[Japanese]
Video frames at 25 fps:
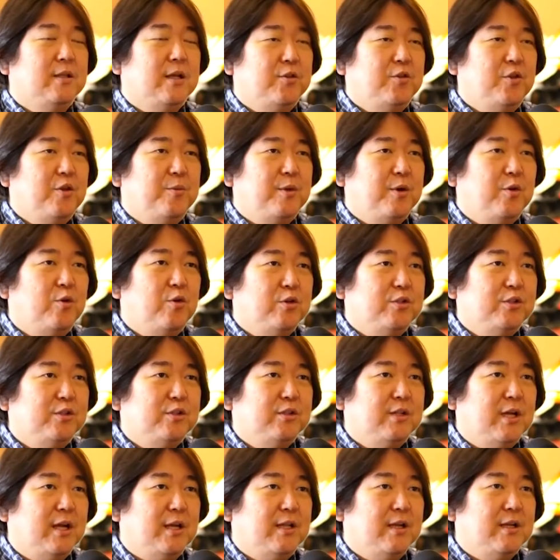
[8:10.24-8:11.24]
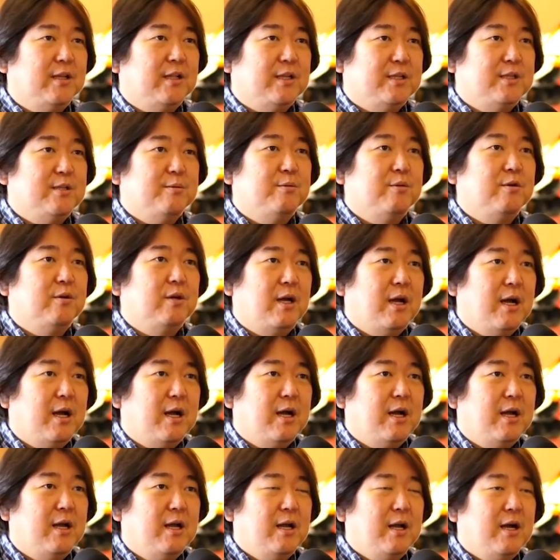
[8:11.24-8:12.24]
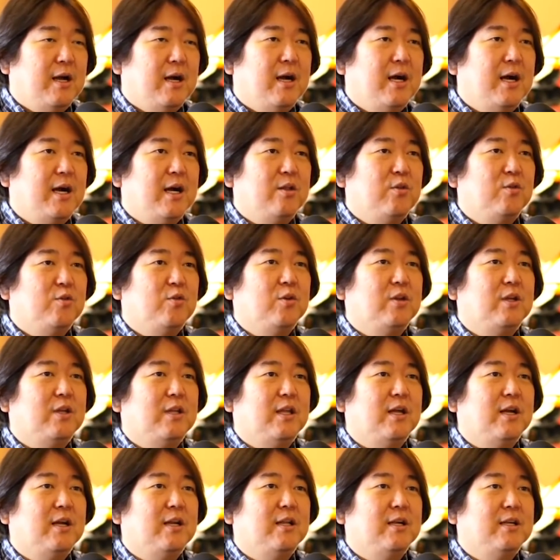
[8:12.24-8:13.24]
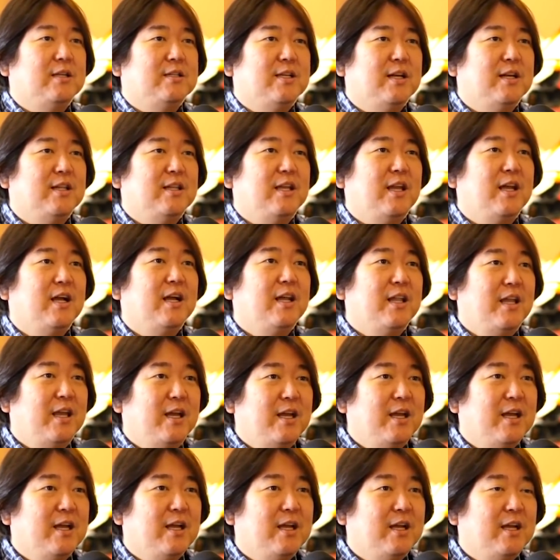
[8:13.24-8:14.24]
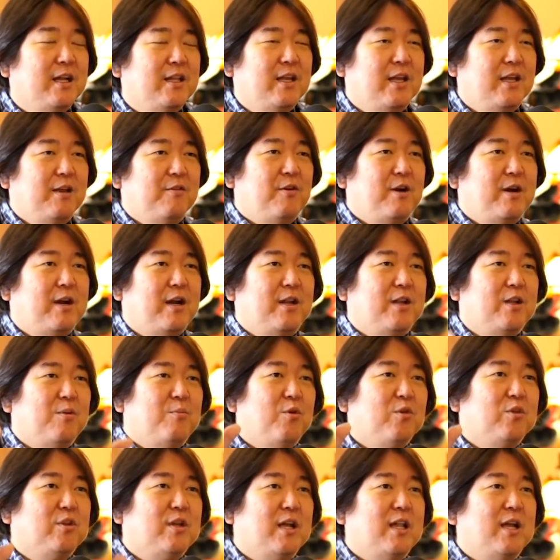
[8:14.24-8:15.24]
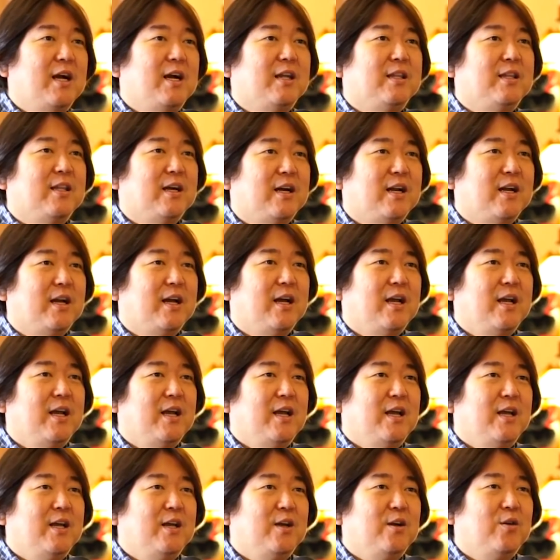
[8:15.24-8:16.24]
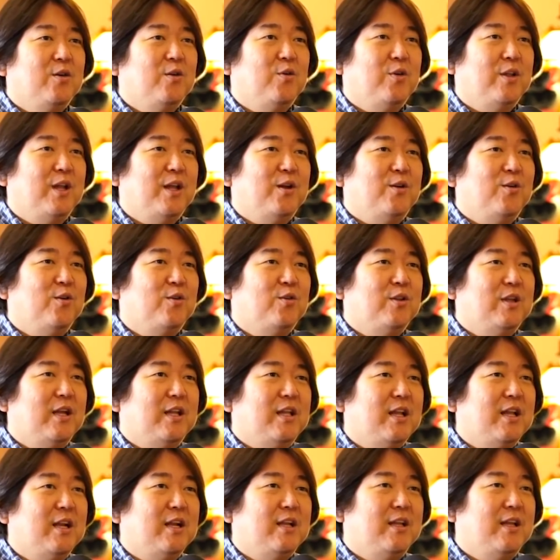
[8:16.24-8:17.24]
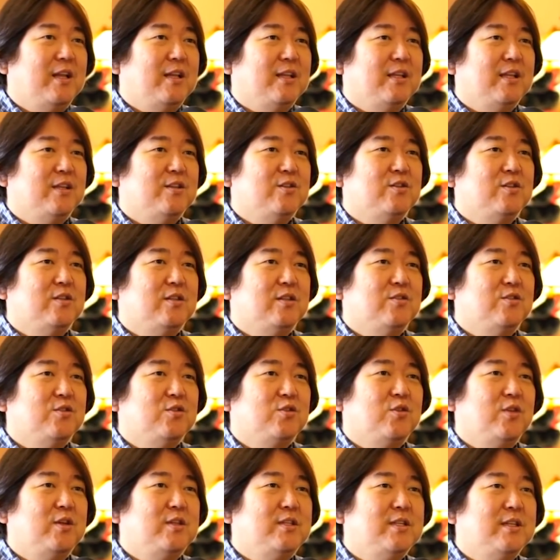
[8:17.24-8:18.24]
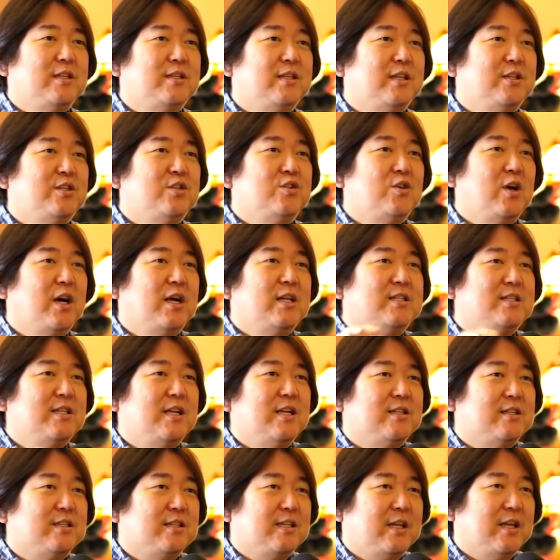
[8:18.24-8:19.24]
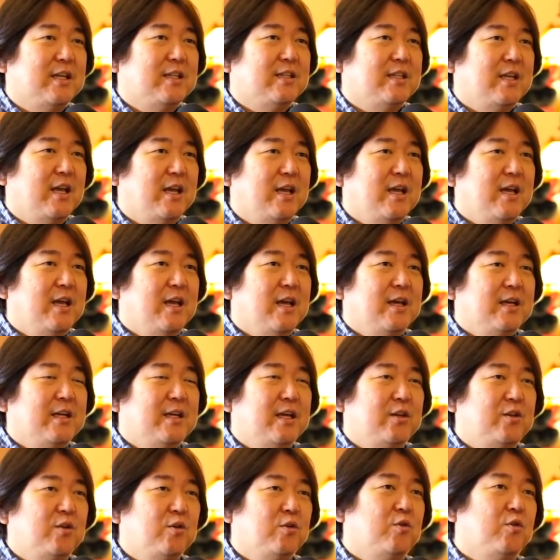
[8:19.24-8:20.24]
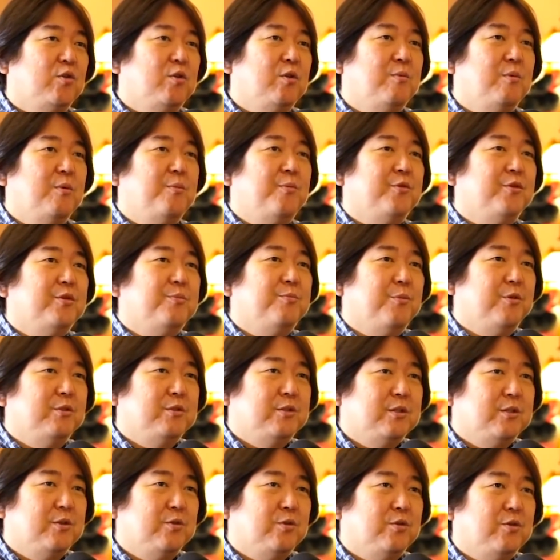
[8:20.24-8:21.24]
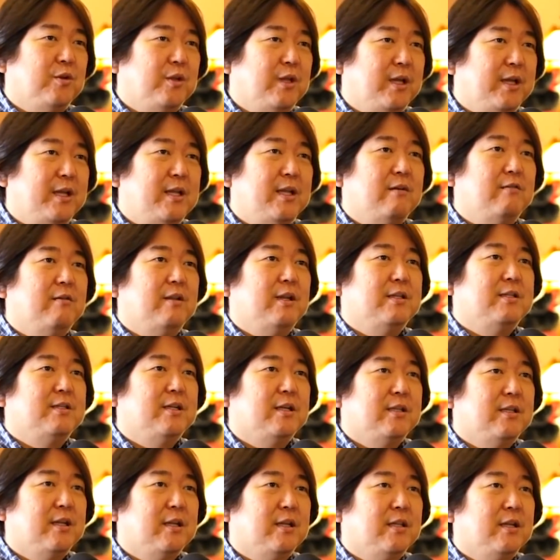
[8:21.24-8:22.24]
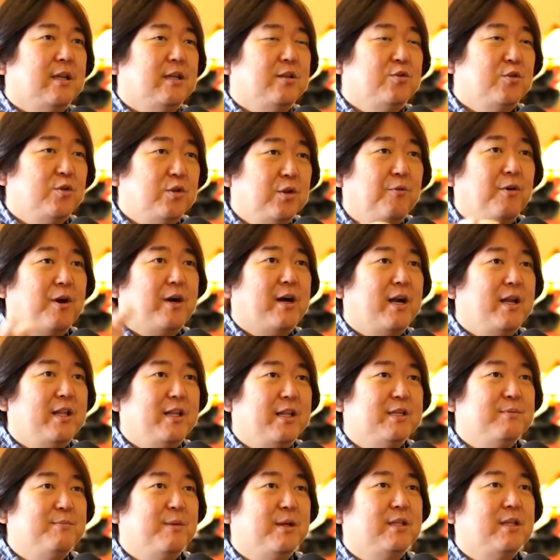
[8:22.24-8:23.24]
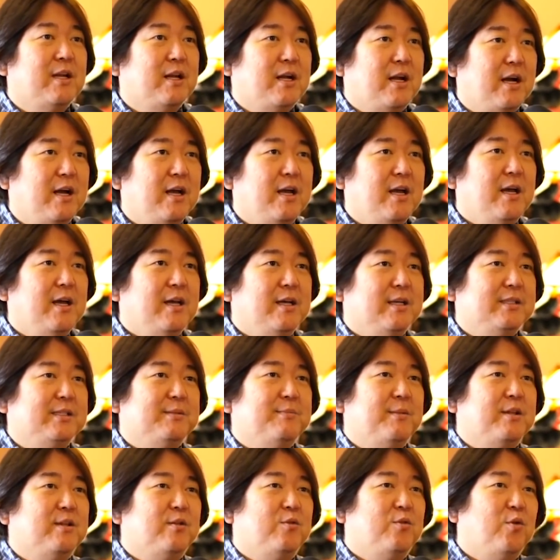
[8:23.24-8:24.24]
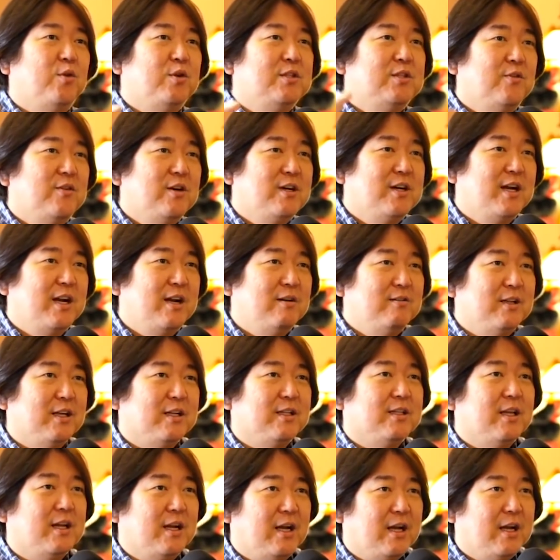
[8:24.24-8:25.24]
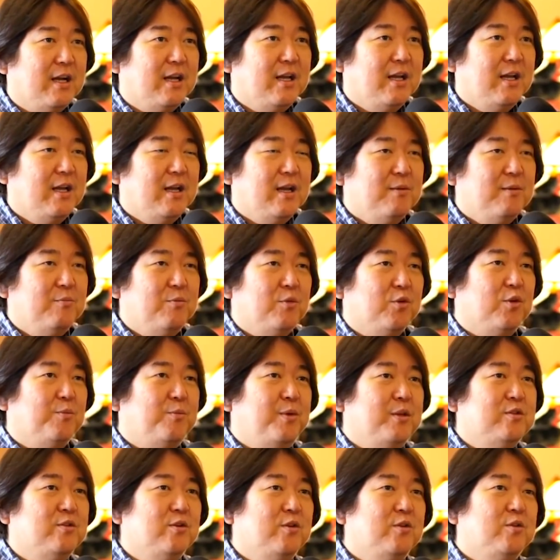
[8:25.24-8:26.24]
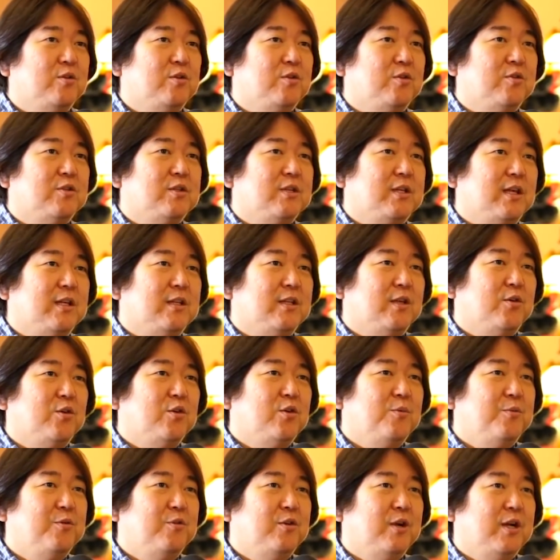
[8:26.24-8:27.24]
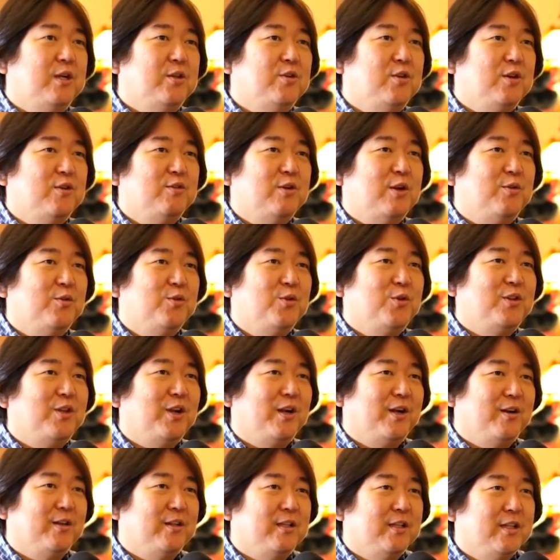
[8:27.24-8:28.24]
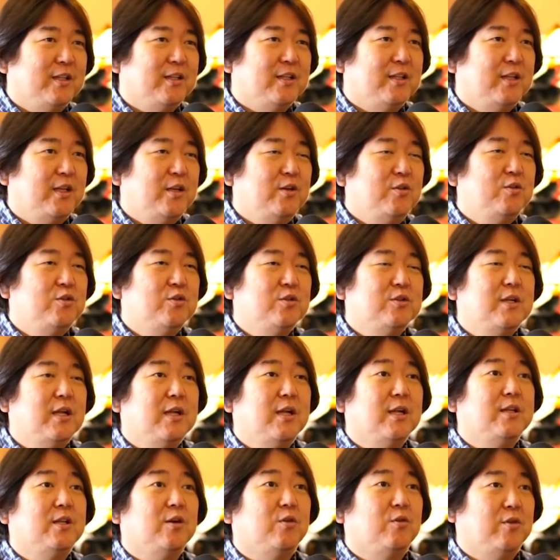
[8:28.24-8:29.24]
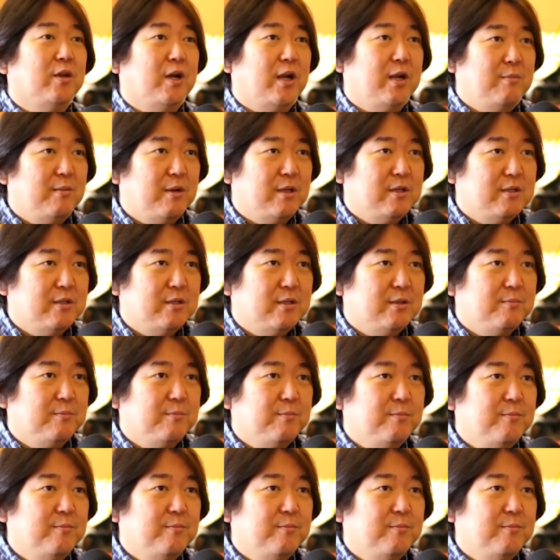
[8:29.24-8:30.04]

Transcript: から例えばごじゅうだいになった自分が あ, あの時だらだらさんねんがねで別れるのもったいなかったからごねんろくねんななねんって ず, ずっといっちゃってじゅうはちねん付き合って結局子供を持つってことはできなくなっちゃった。それで別れてしまったらしまったどうせ別れるんだったらもっと別の人と付き合って子供ぐらいひとりぐらい産んどいてよかったっていう女性になったことがあります。